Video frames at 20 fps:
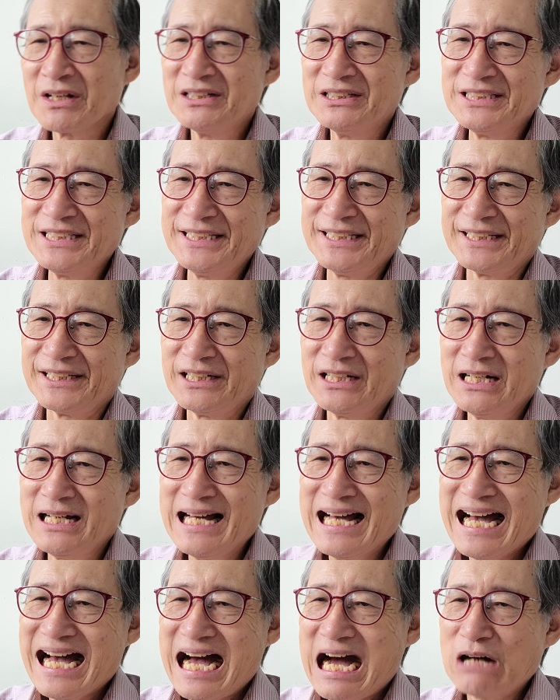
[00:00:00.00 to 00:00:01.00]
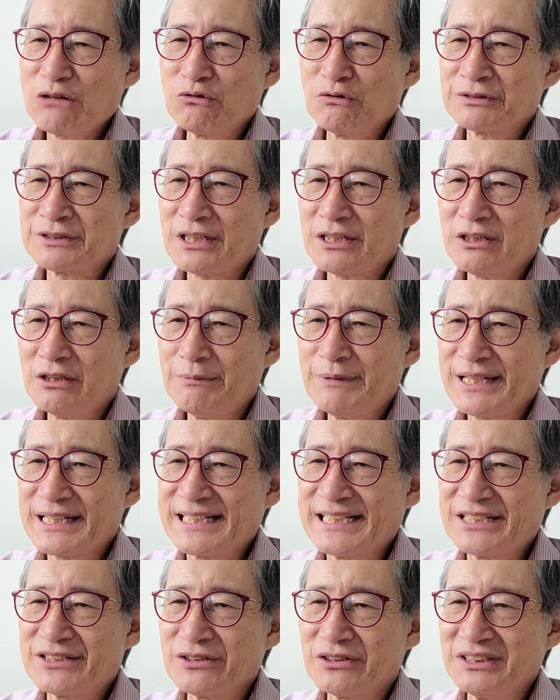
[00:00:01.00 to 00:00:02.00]
흔히 한국 산업의
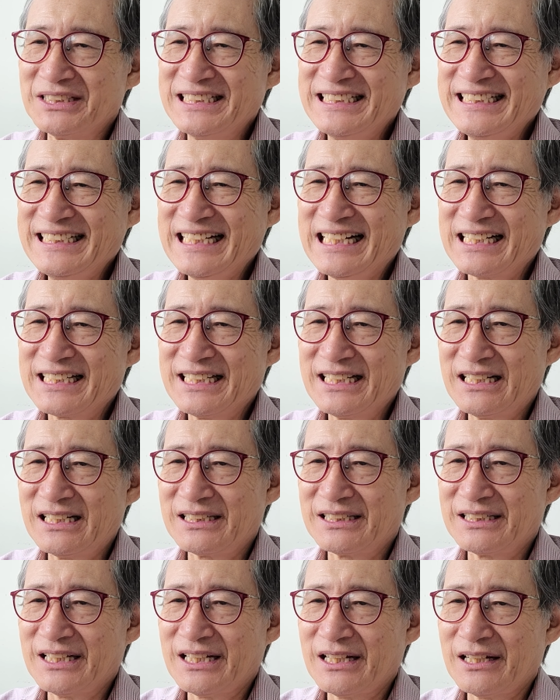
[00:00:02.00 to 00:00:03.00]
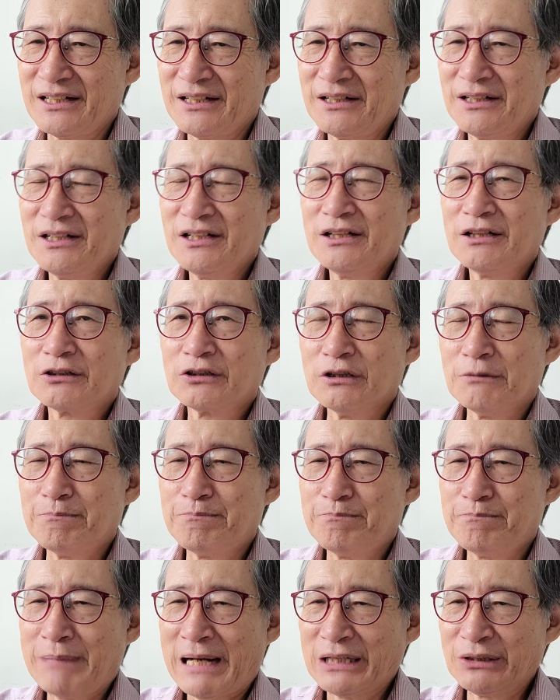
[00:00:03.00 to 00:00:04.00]
기적을 이야기할 때 그
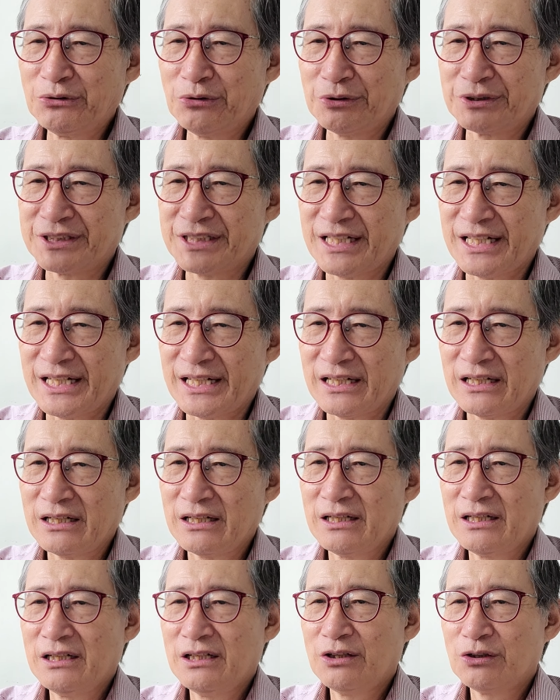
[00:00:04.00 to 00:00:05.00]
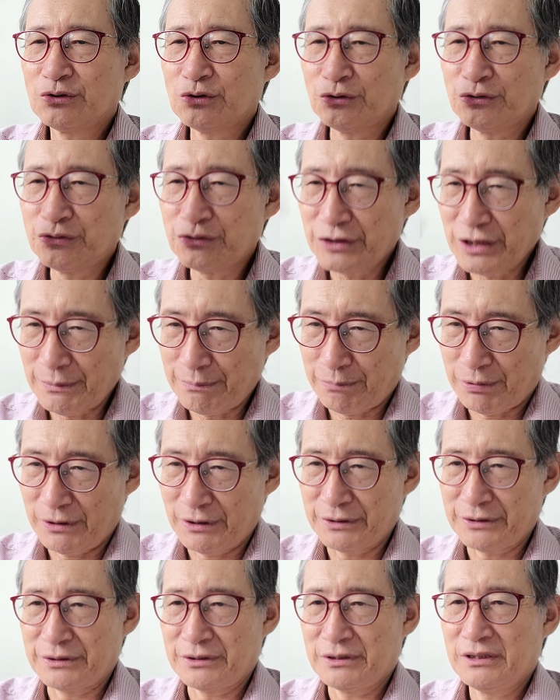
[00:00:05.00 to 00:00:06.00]
반도체, 또
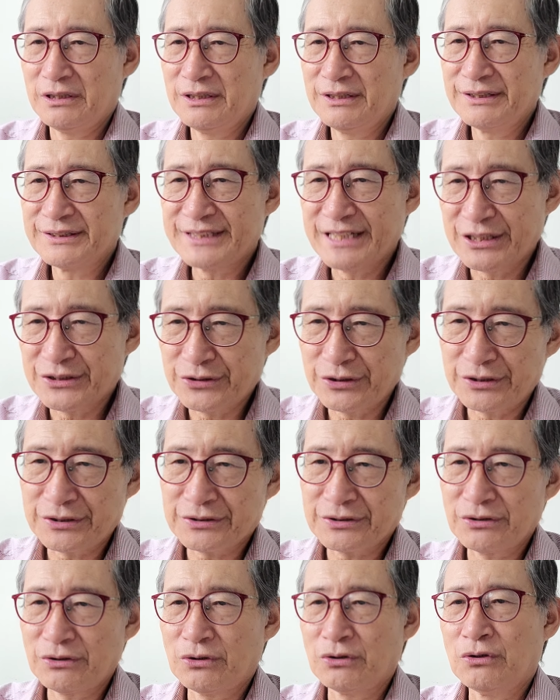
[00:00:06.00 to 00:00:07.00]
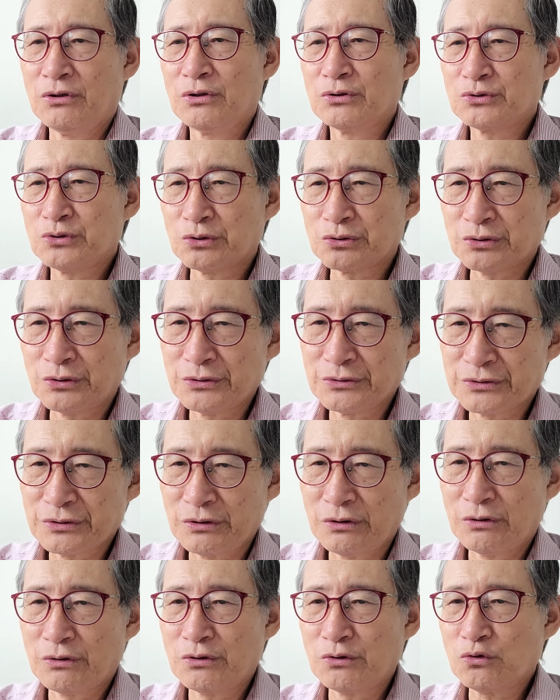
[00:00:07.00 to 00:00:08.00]
휴대폰, 제철소,
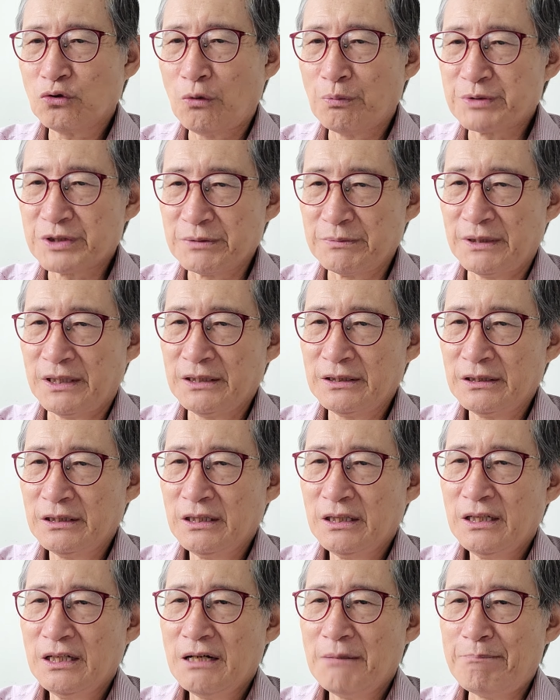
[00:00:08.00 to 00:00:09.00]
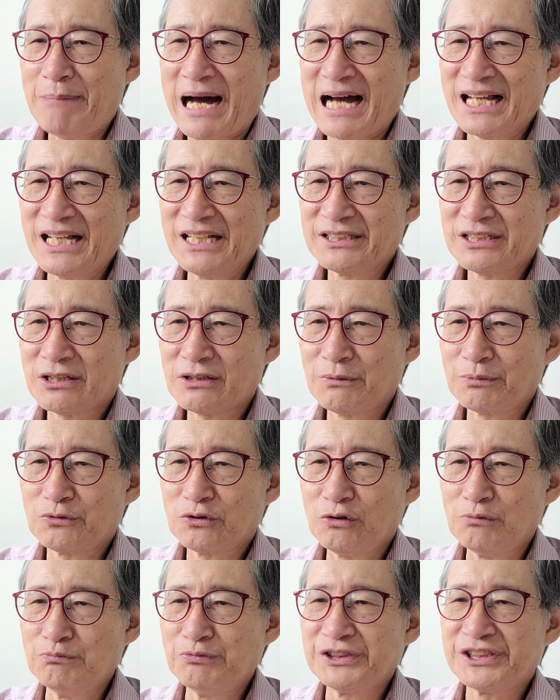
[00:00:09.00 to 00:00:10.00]
조선소를 꼽지만
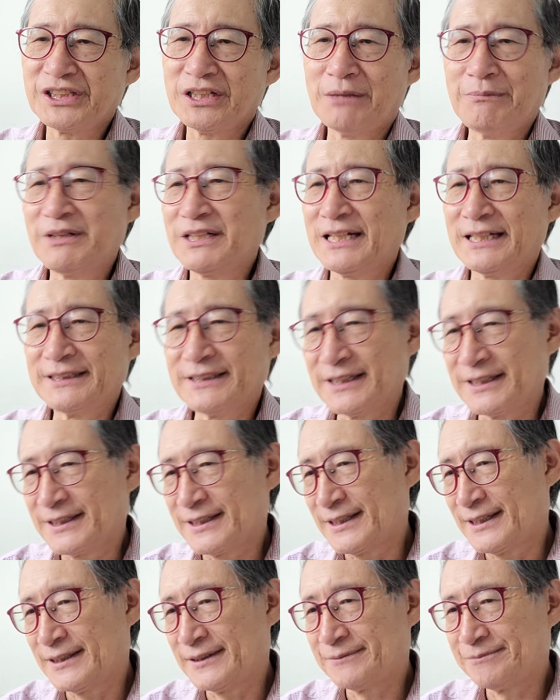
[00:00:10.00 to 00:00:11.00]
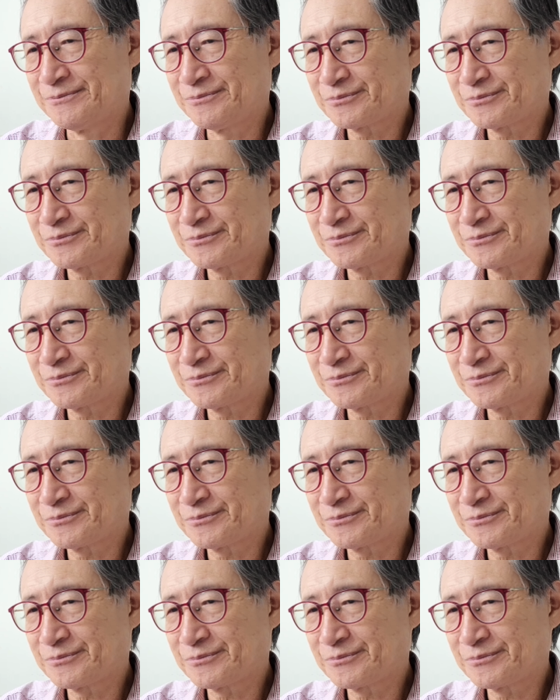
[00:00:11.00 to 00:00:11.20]
방위산업도 무시하면 안 된다.